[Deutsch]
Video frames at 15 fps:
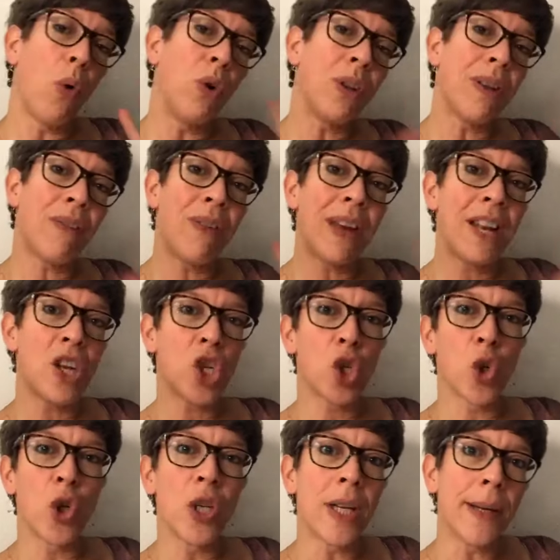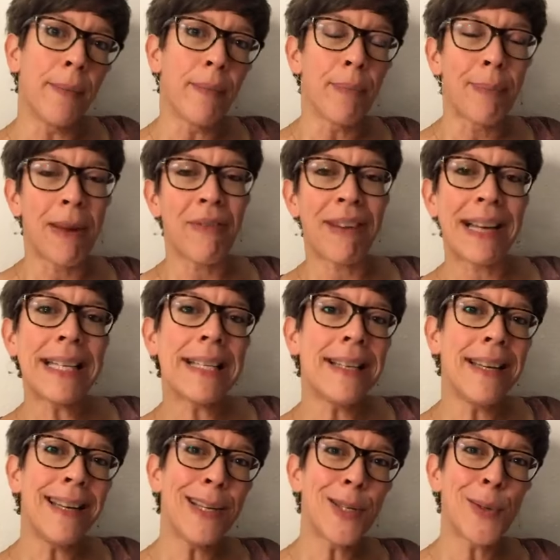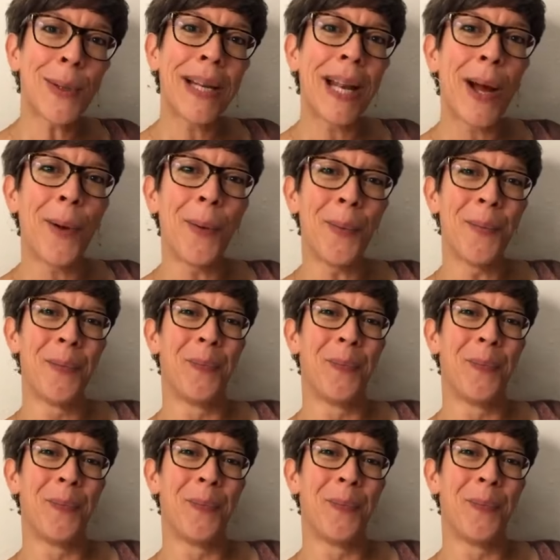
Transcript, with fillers: Ungefähr eine Stunde, man weiß nie so genau.